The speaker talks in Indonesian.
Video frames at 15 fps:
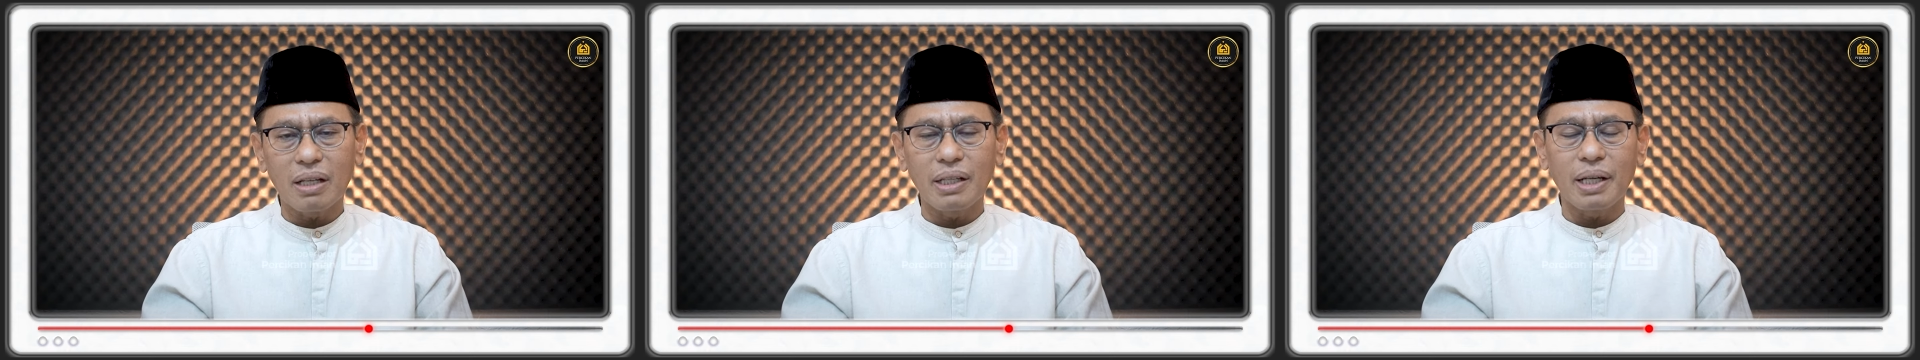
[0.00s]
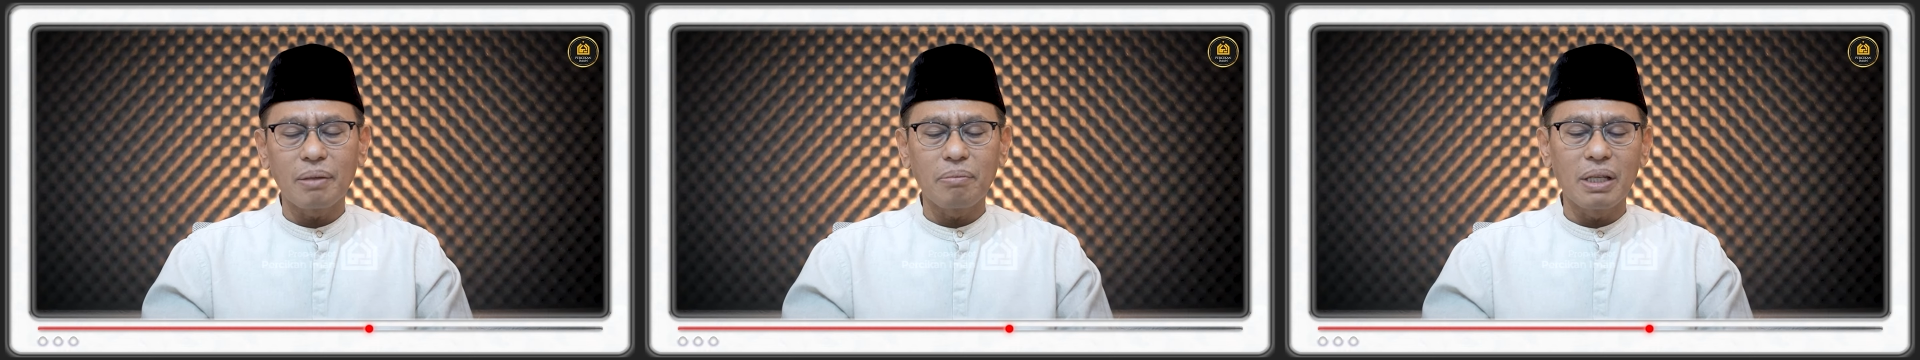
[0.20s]

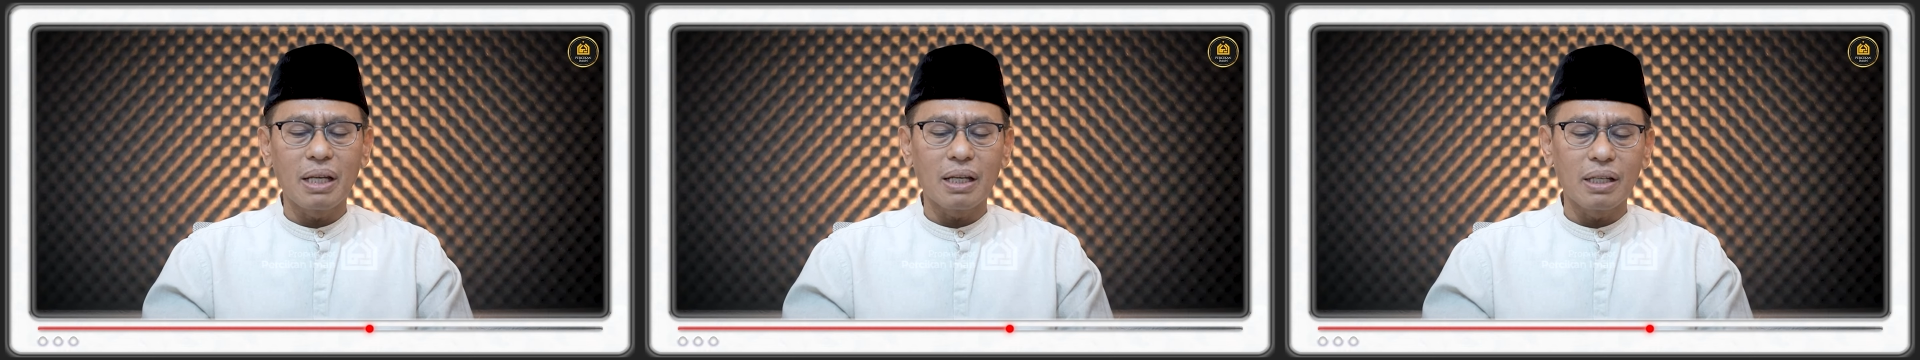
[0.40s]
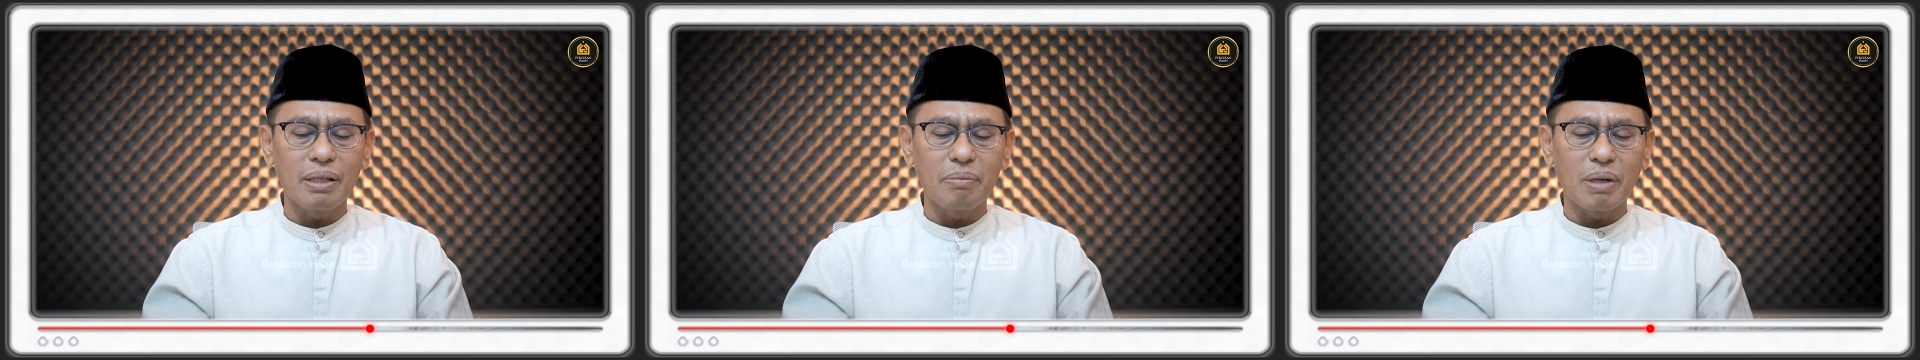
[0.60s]
ada yang
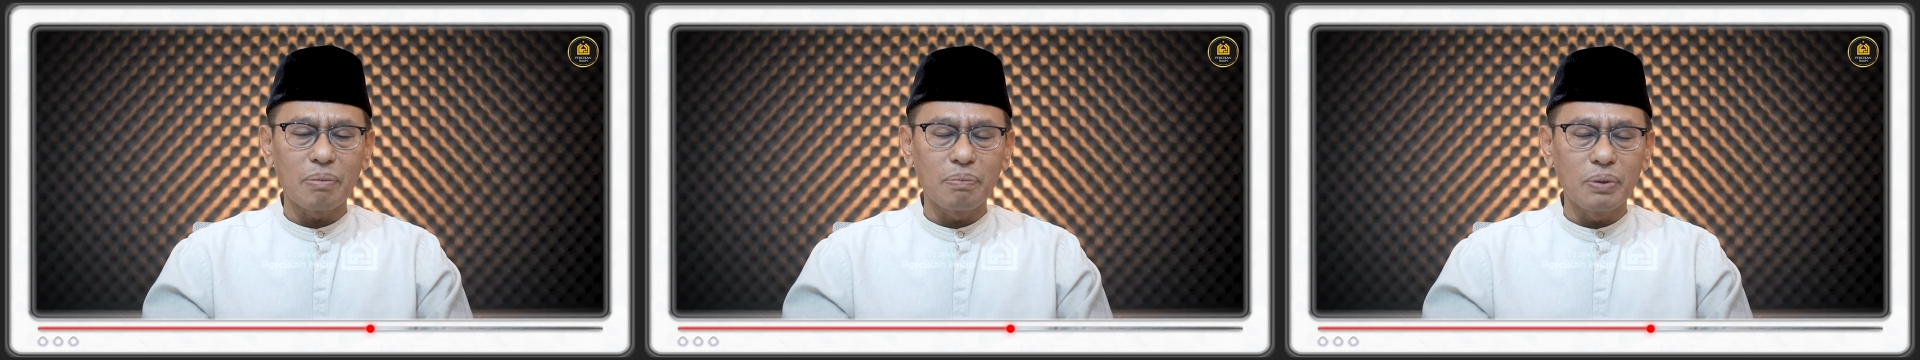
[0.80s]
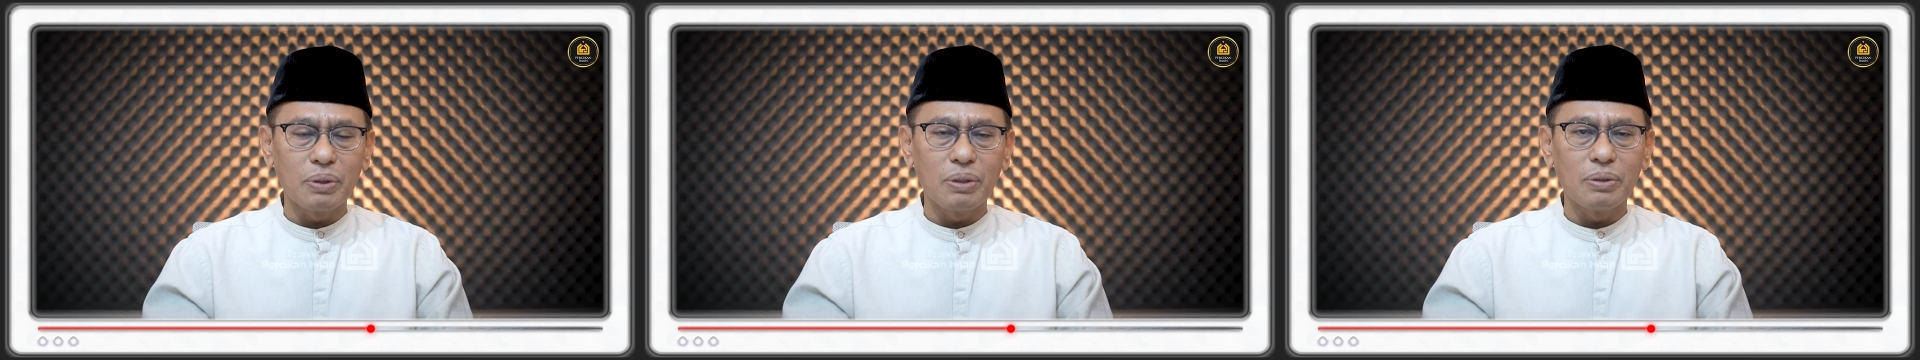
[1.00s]
bilang
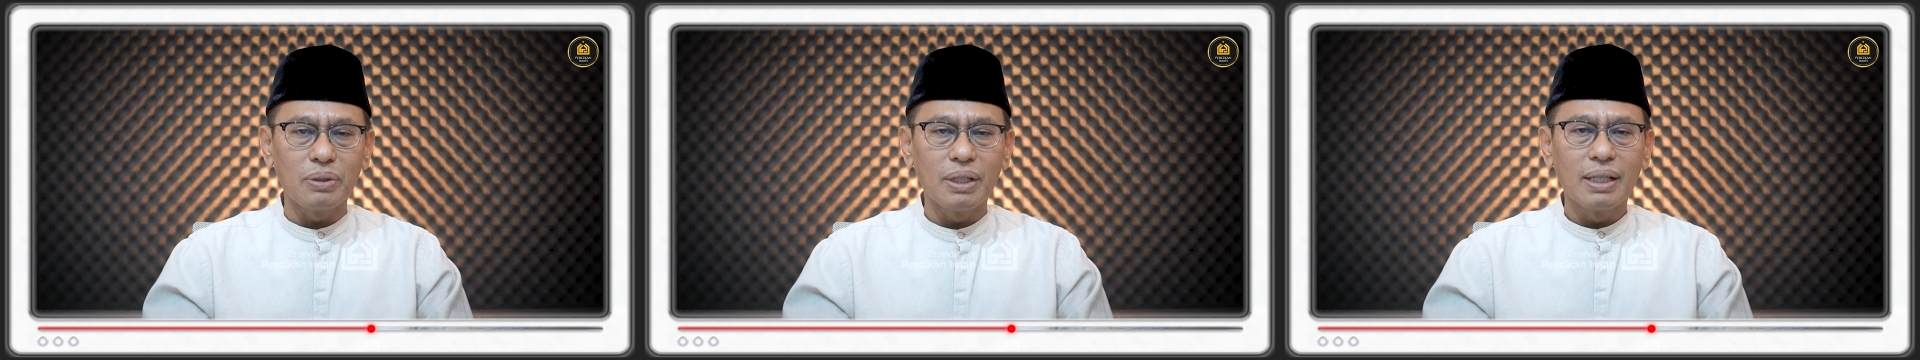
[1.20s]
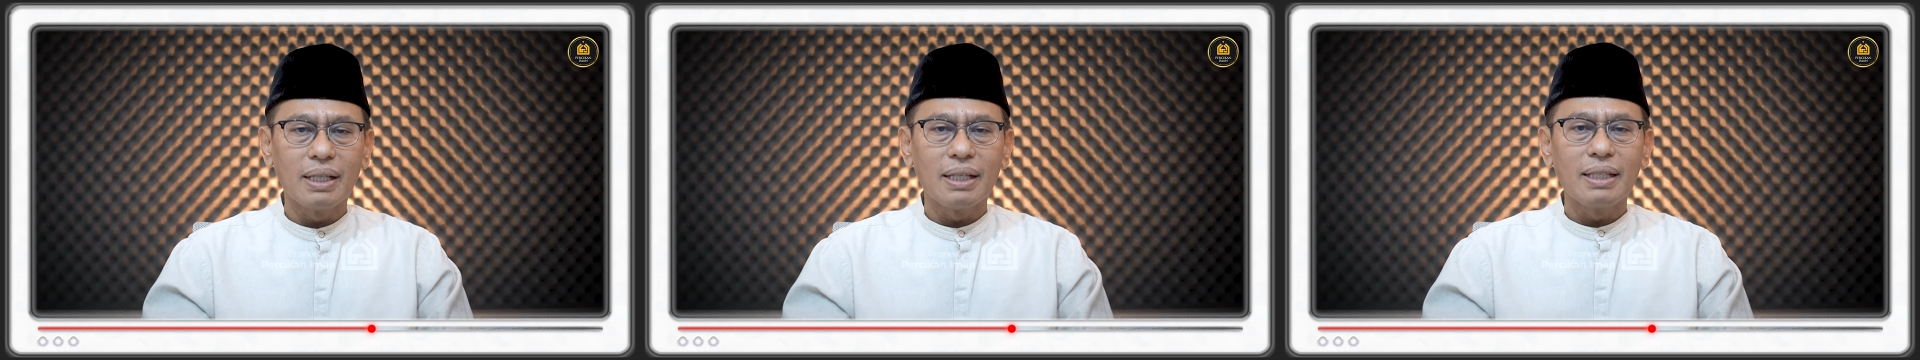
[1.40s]
50.